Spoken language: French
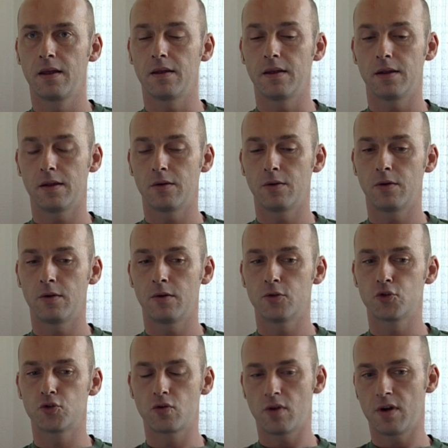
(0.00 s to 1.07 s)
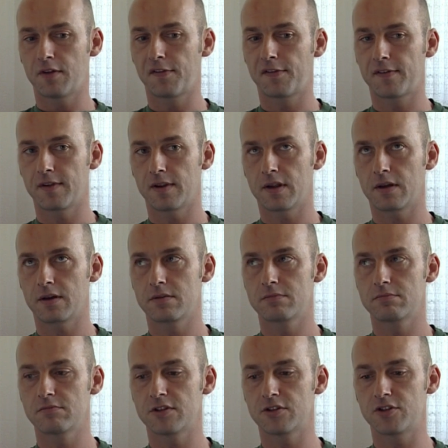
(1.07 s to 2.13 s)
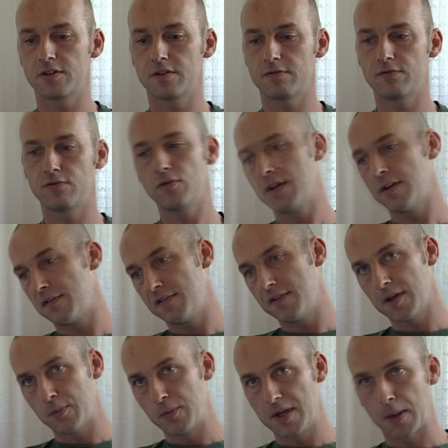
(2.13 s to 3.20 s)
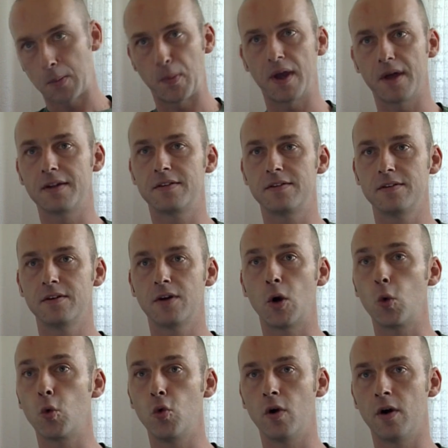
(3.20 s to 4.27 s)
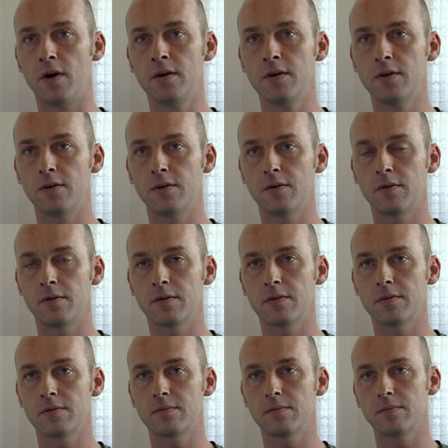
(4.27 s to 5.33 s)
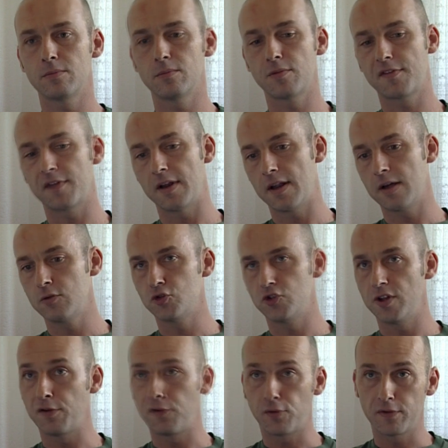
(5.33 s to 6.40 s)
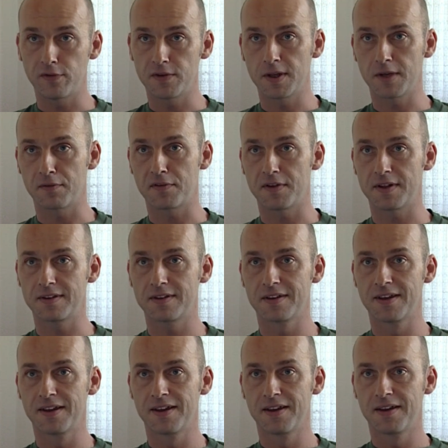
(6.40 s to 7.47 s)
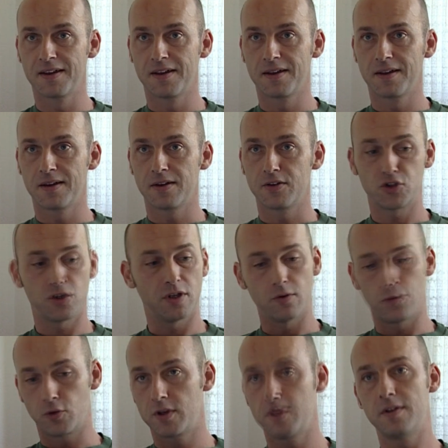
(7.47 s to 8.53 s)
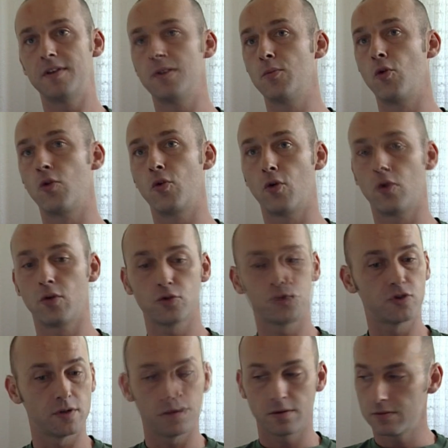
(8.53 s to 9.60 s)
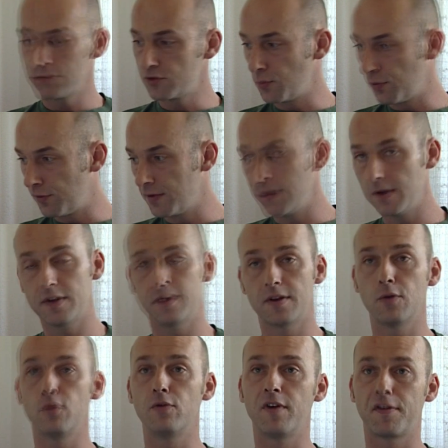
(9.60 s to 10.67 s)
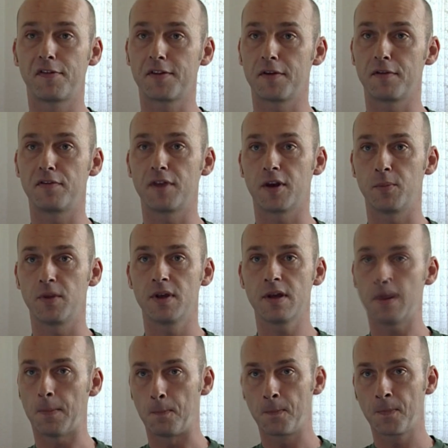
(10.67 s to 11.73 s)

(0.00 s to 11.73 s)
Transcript: Et euh, je crois que c'est quand j'ai vu l'infirmière partir en courant, euh, c'est là où je l'ai suivie, en fait. J'ai donc quitté mon corps, je me suis dit, tiens, où va cette infirmière